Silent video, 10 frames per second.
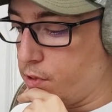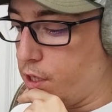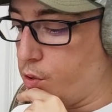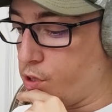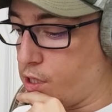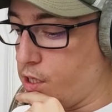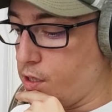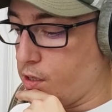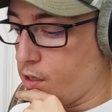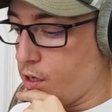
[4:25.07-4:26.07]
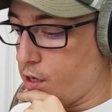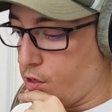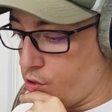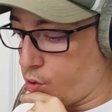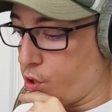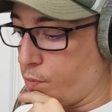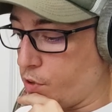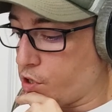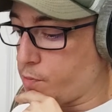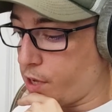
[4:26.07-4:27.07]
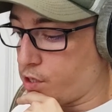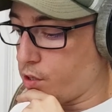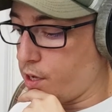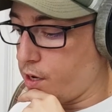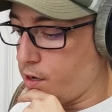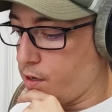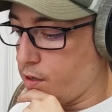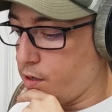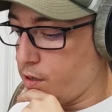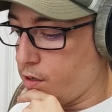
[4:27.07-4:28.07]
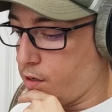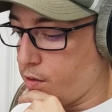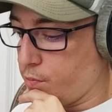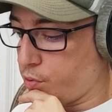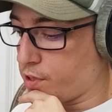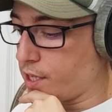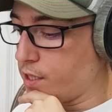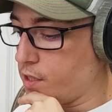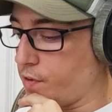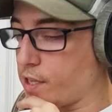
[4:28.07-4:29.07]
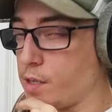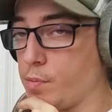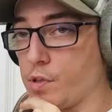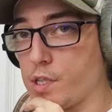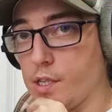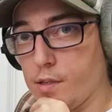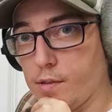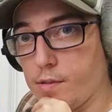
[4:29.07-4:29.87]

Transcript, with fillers: et aussi son ambiance personnelle, pour satisfaire ses pensées.